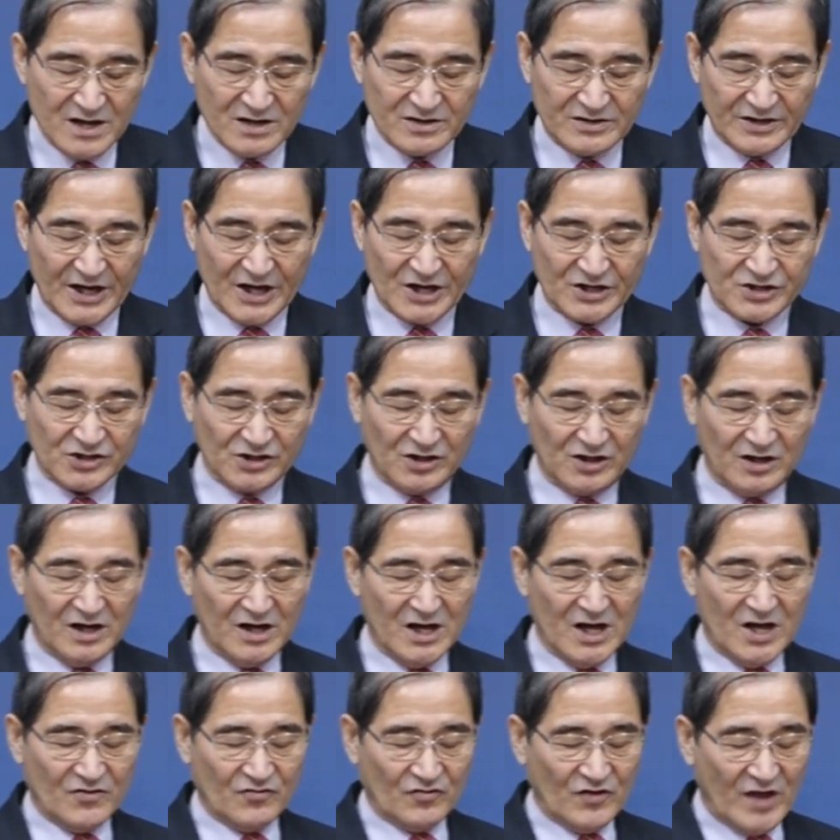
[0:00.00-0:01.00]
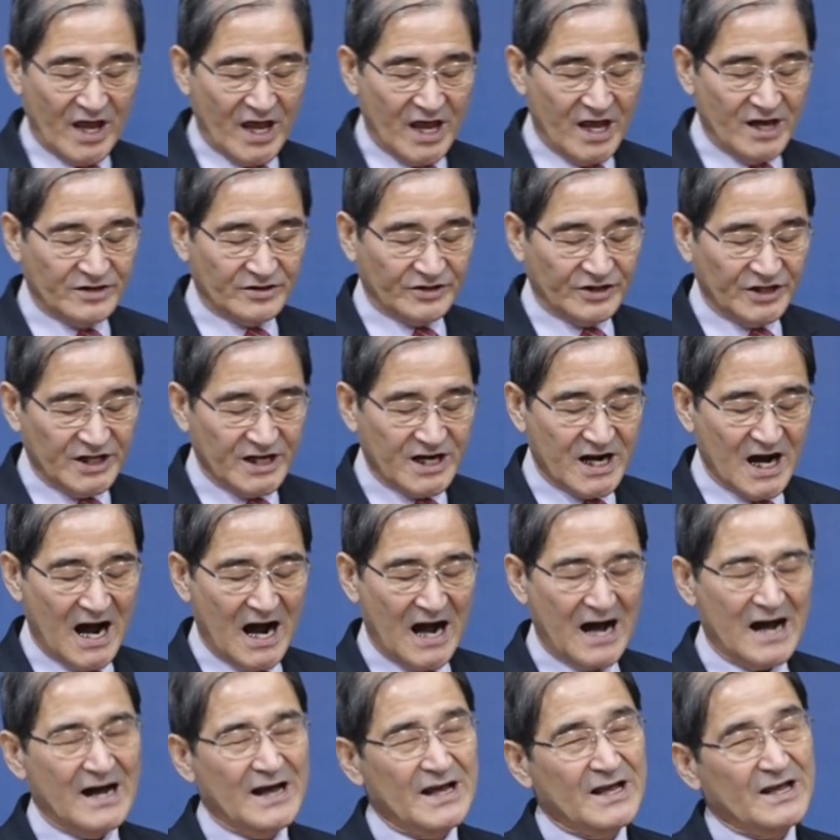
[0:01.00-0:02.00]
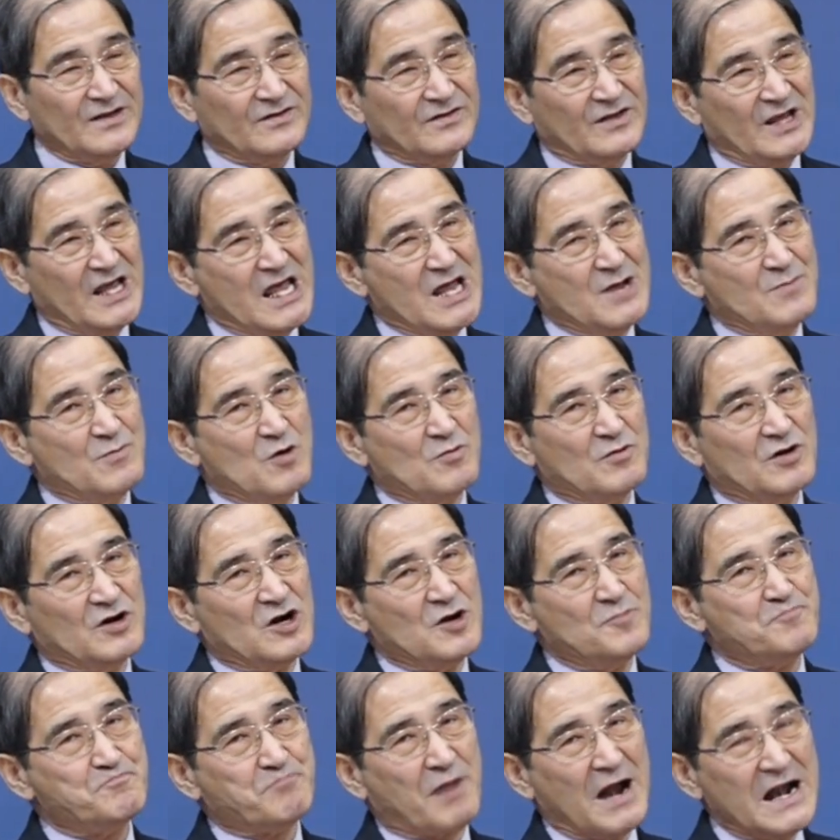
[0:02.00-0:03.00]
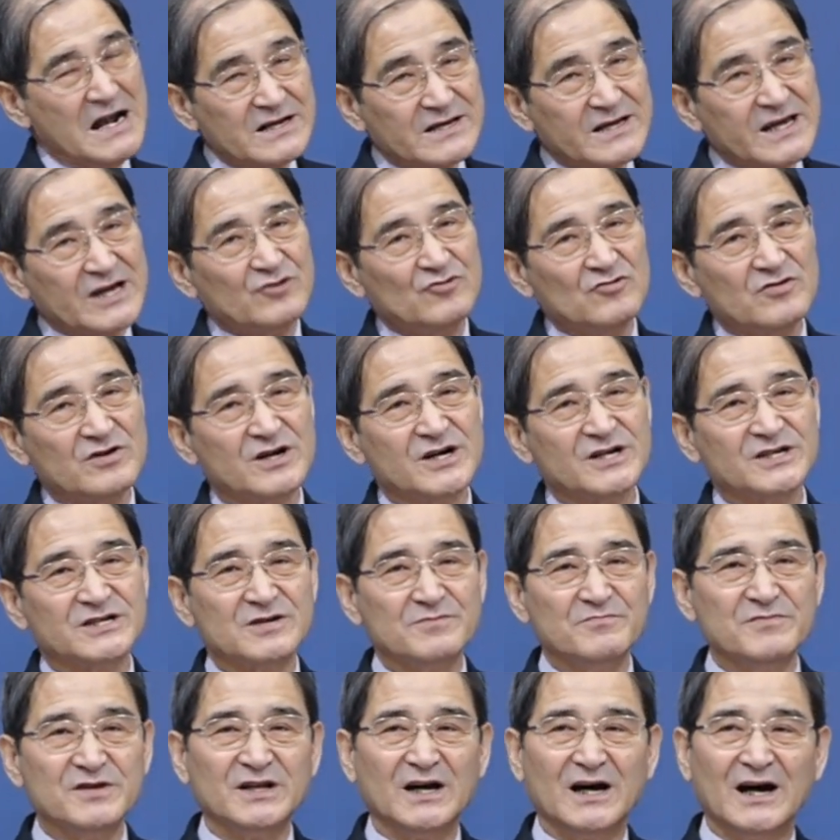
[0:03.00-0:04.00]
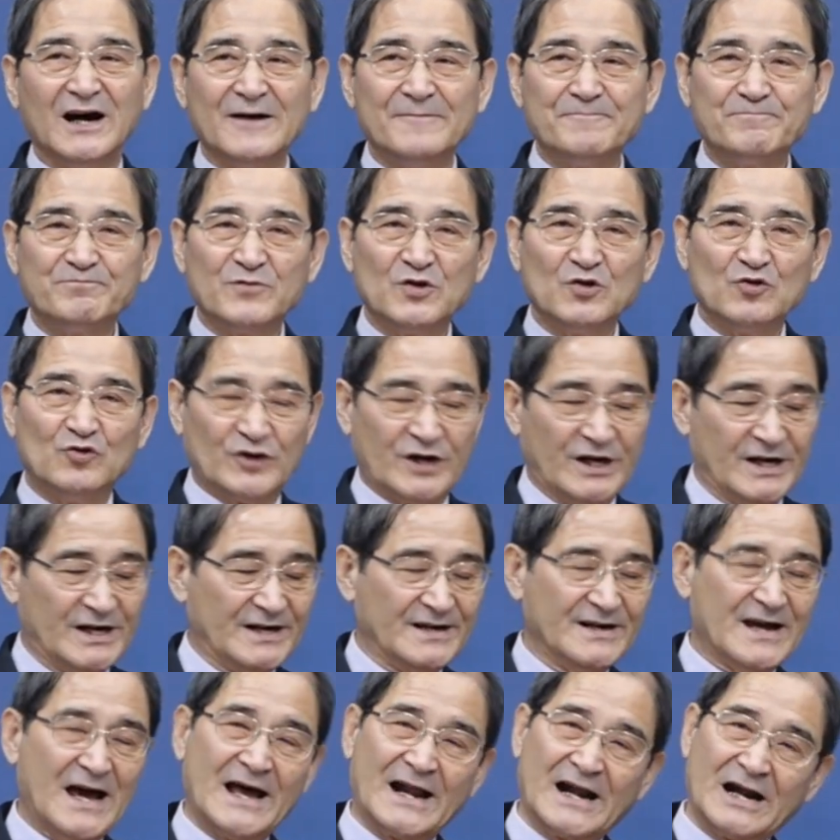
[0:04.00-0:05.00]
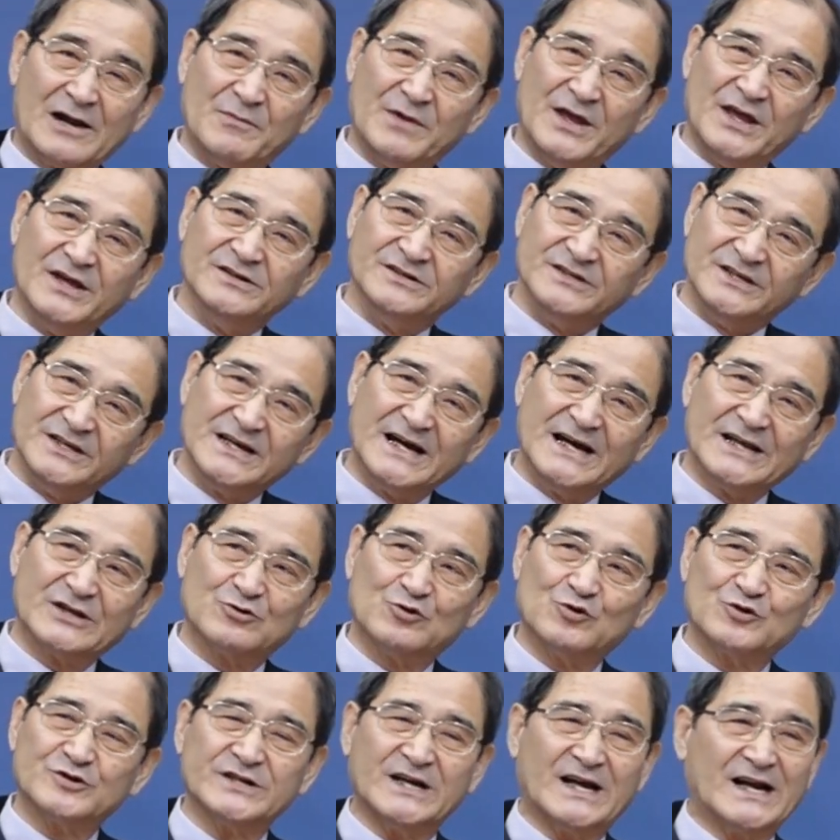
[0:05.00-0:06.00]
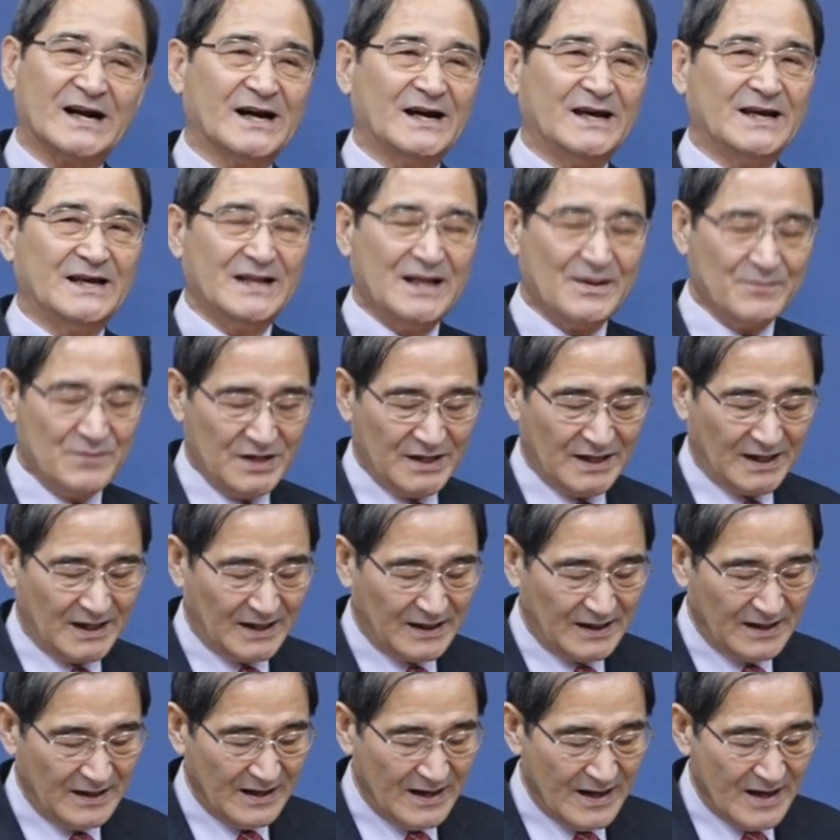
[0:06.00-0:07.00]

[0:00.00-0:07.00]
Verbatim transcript: 그래서 내 의가 내 몸을 밝게 줄 것입니다. 우리는 하나님의 의 가지고 살아가야 됩니다.